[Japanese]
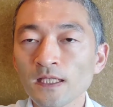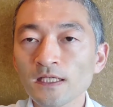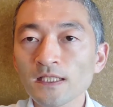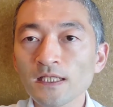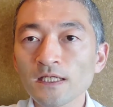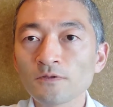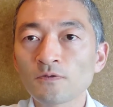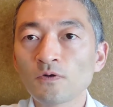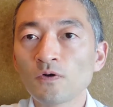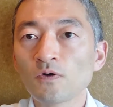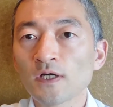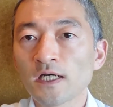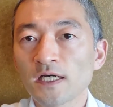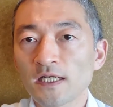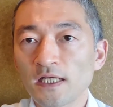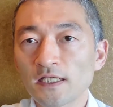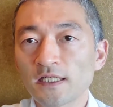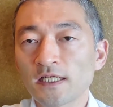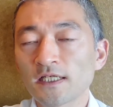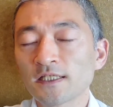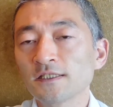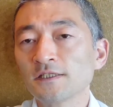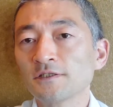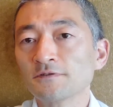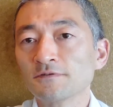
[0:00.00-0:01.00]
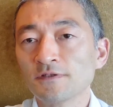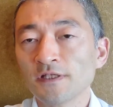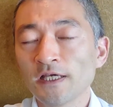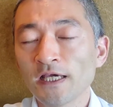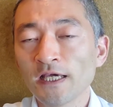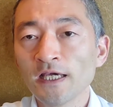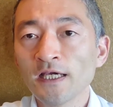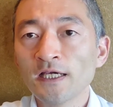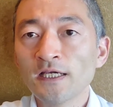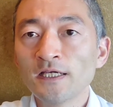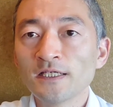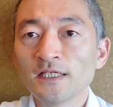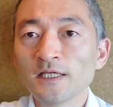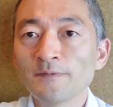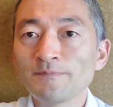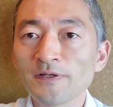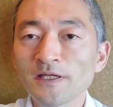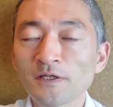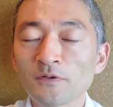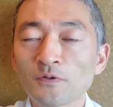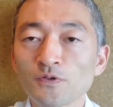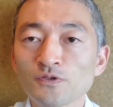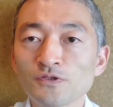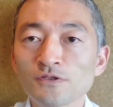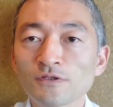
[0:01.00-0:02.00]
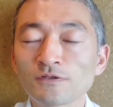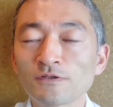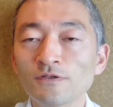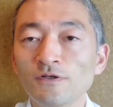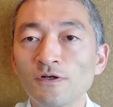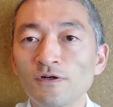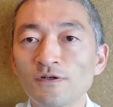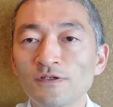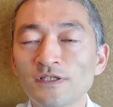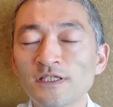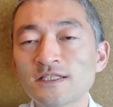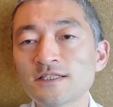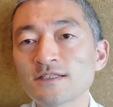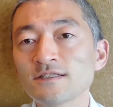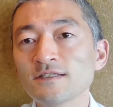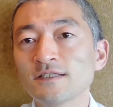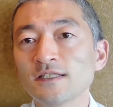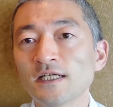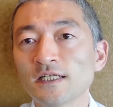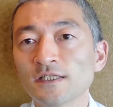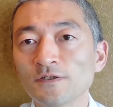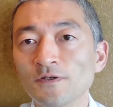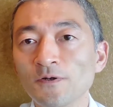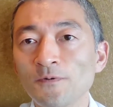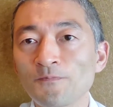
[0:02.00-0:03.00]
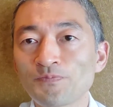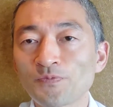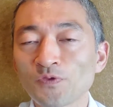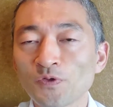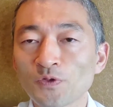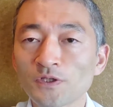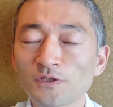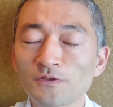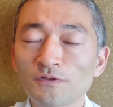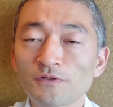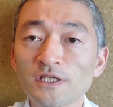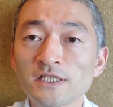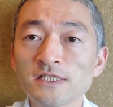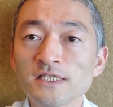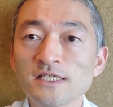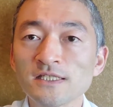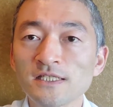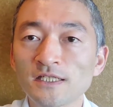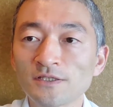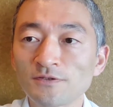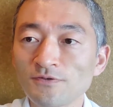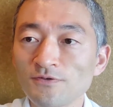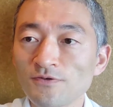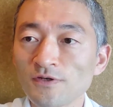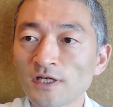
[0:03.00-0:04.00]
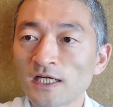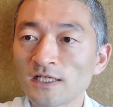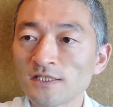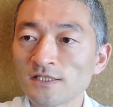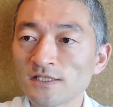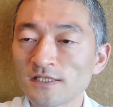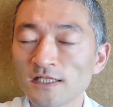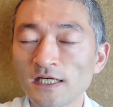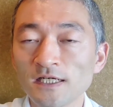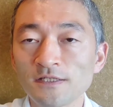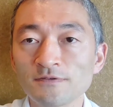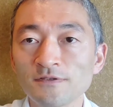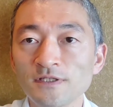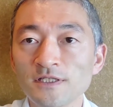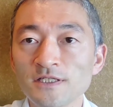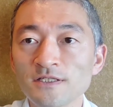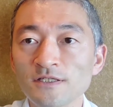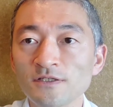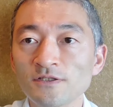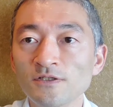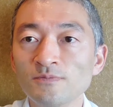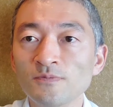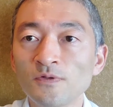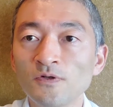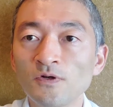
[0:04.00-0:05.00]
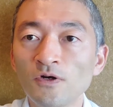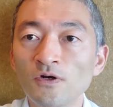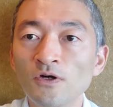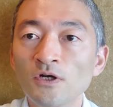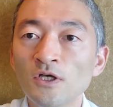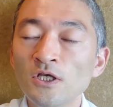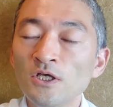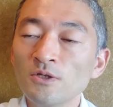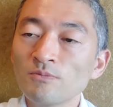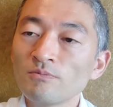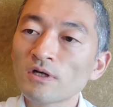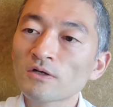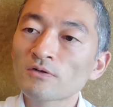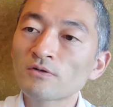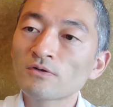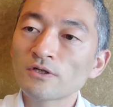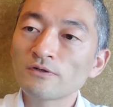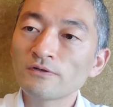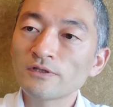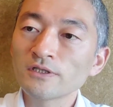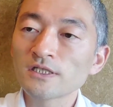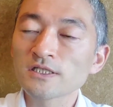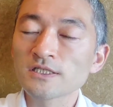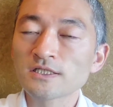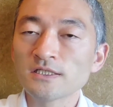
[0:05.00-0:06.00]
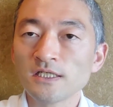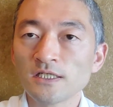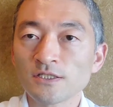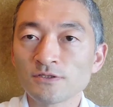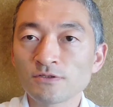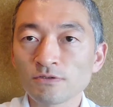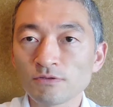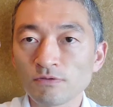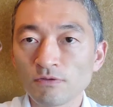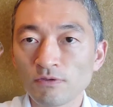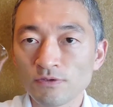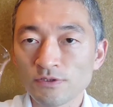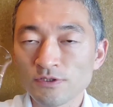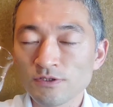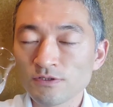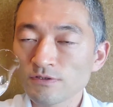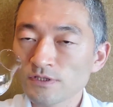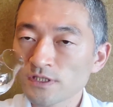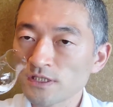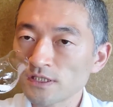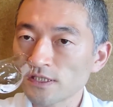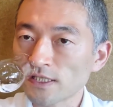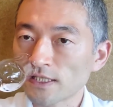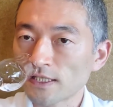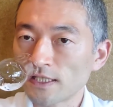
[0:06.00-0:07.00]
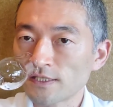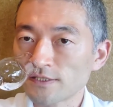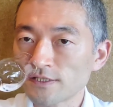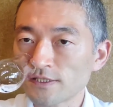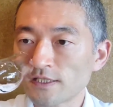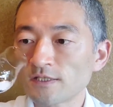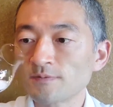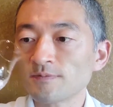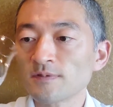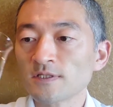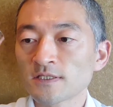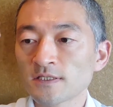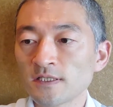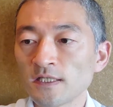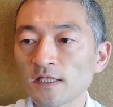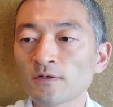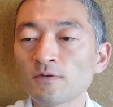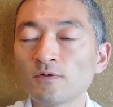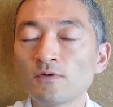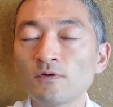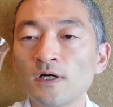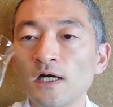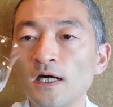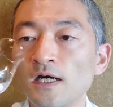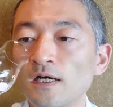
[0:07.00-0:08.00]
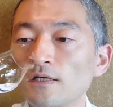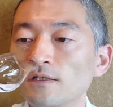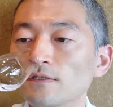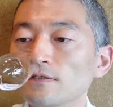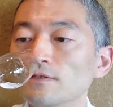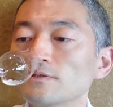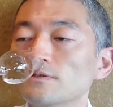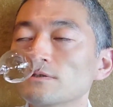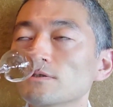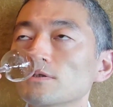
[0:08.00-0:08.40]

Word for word: ただこう辛いだけだとねやっぱりこうちょっときついなとトゲトゲしいなという感じがあるんですけども、まあ、これはですねちょっとこうジューシーな感じありますね後半